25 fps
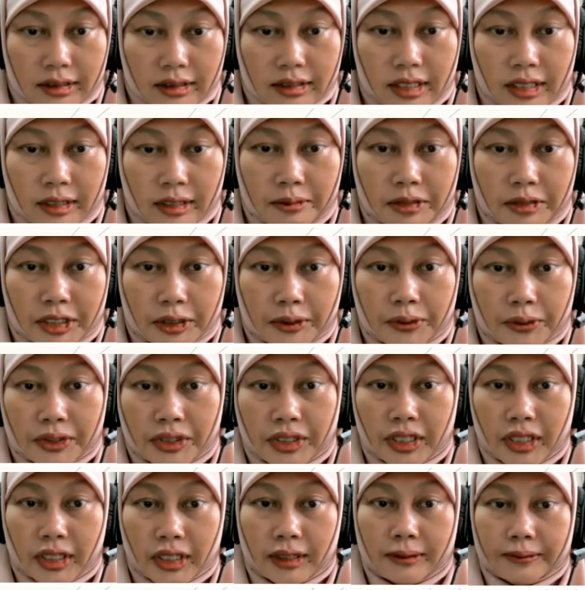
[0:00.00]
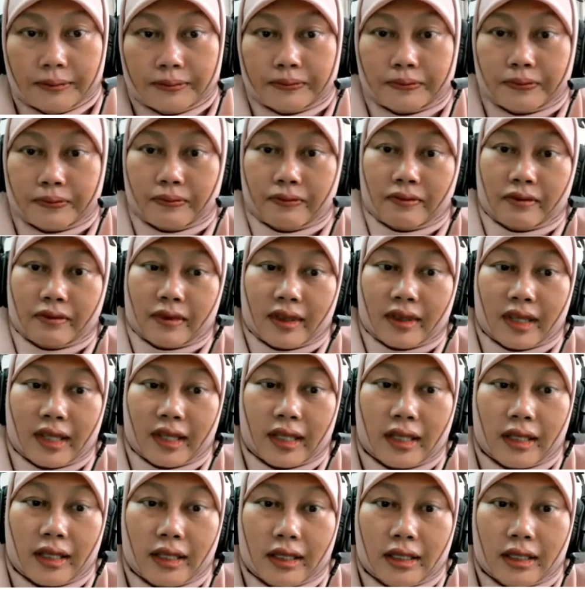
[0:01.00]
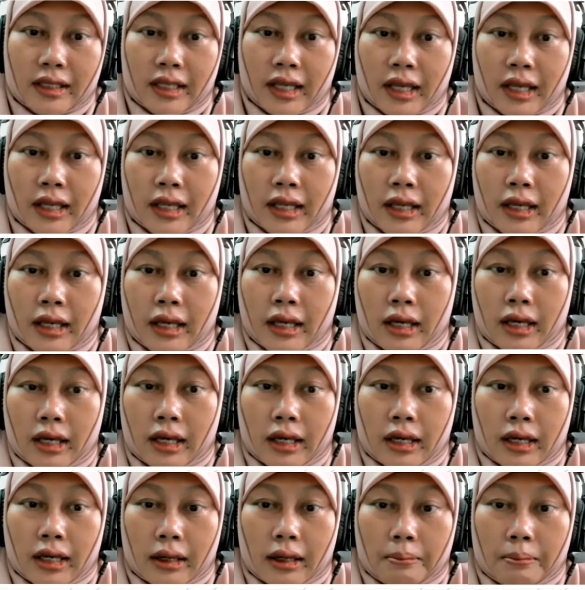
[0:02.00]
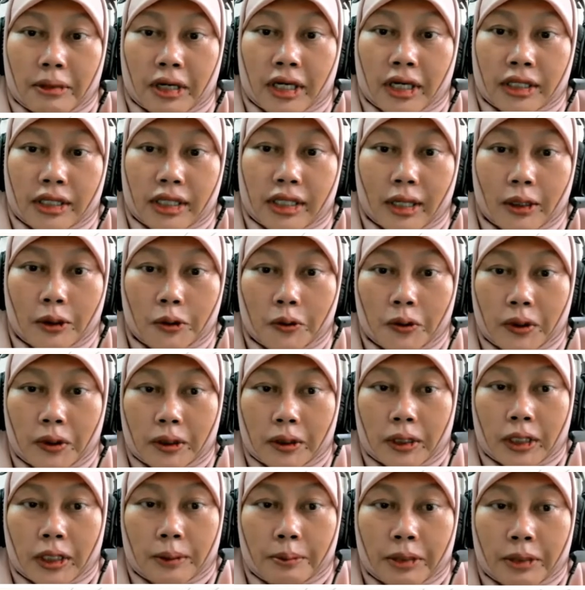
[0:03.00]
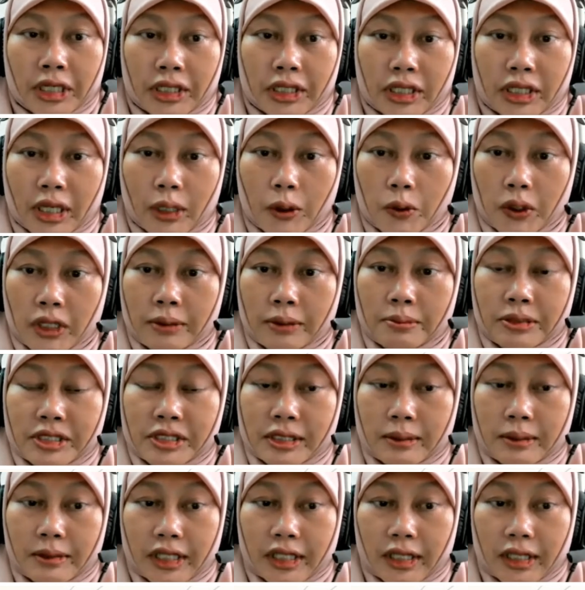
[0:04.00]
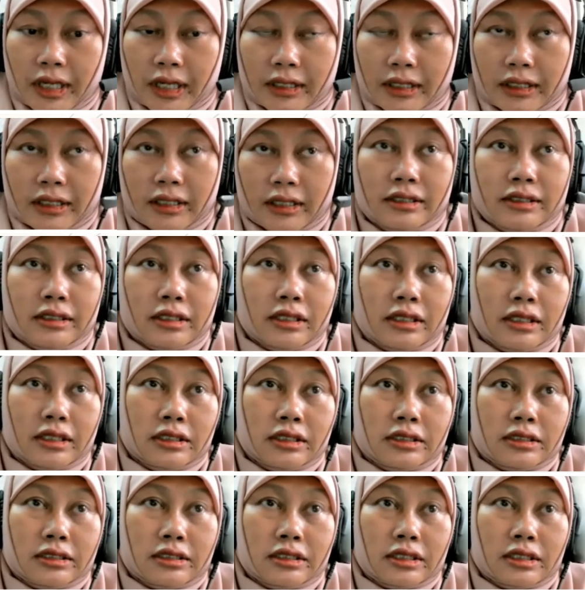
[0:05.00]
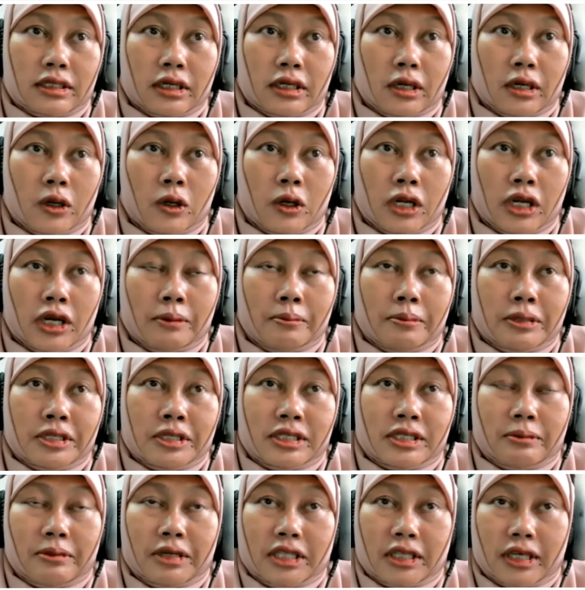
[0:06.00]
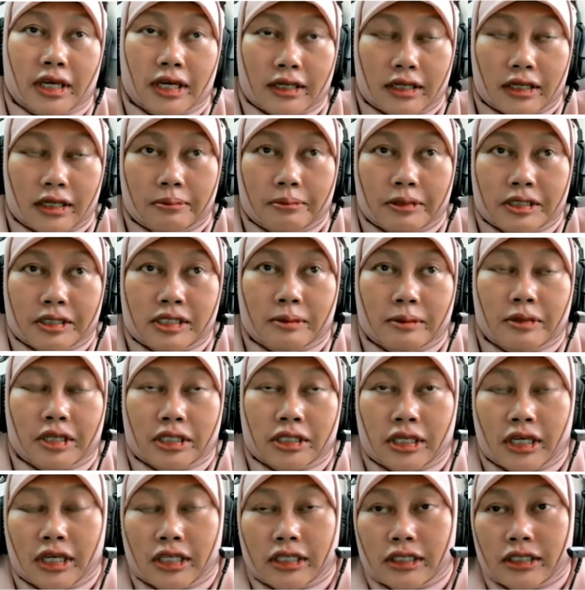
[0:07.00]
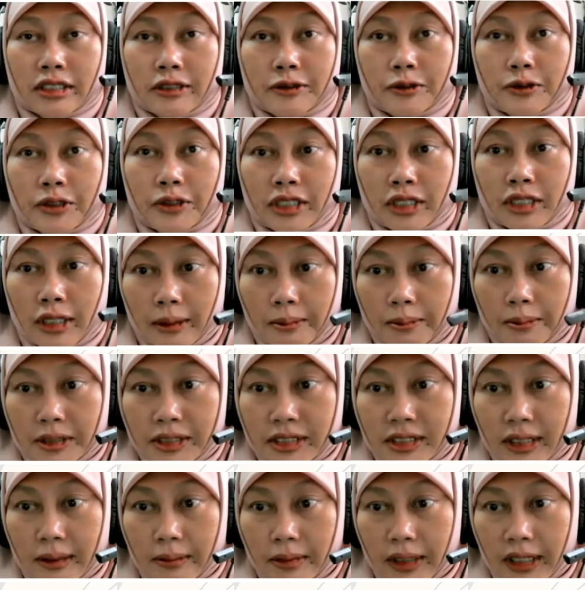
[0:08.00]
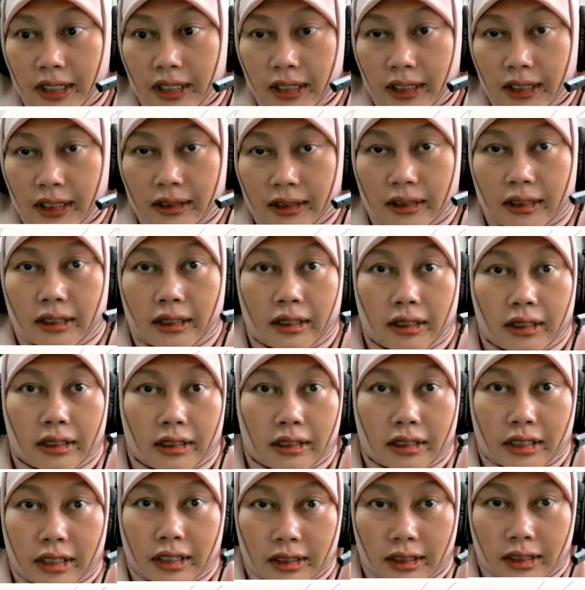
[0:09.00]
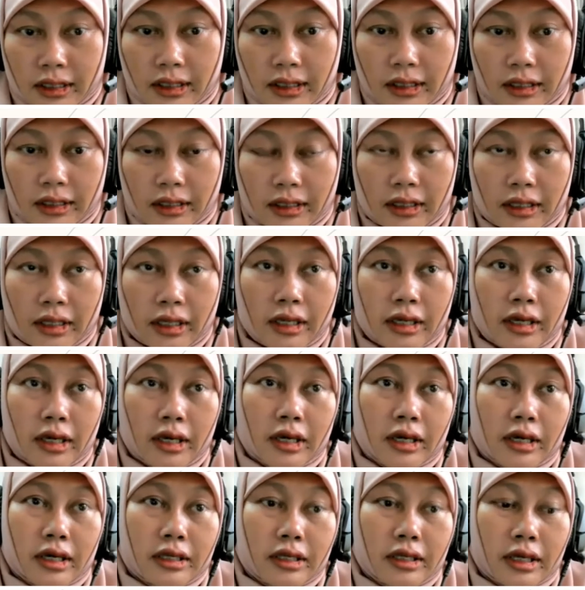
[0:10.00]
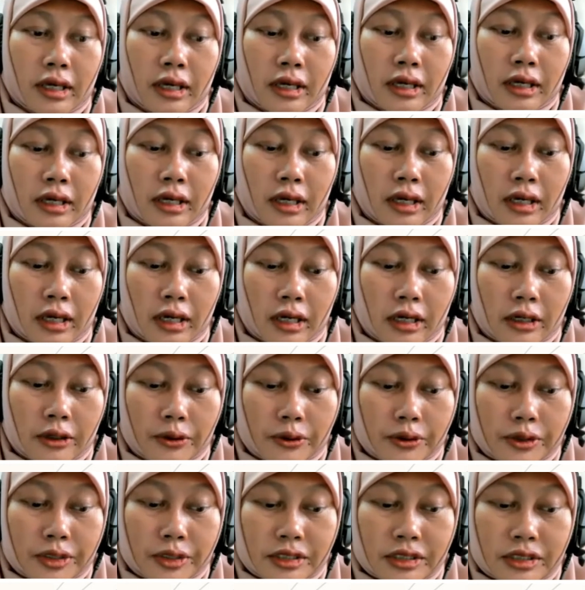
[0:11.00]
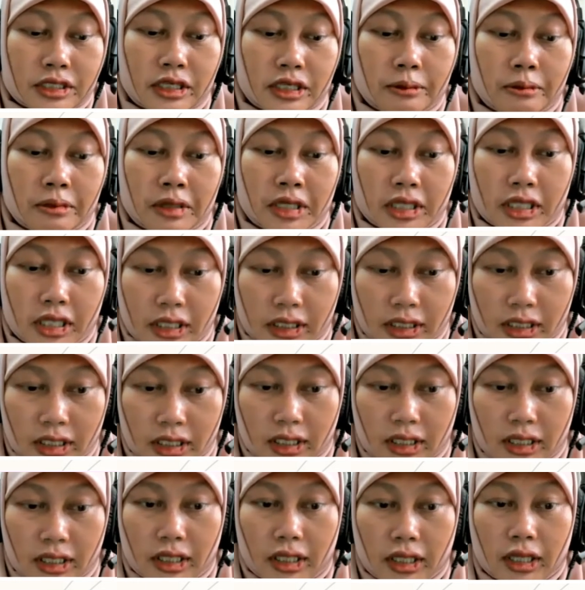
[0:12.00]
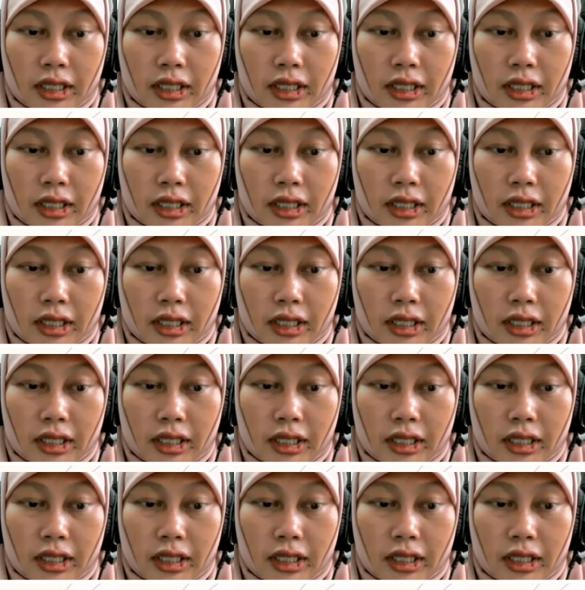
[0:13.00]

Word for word: Slide berikutnya. Nah, pengetahuan pengetahuan pejabat karir. Jadi seorang pejabat karir, pejabat karir itu adalah pejabat lini ya yang harus dimiliki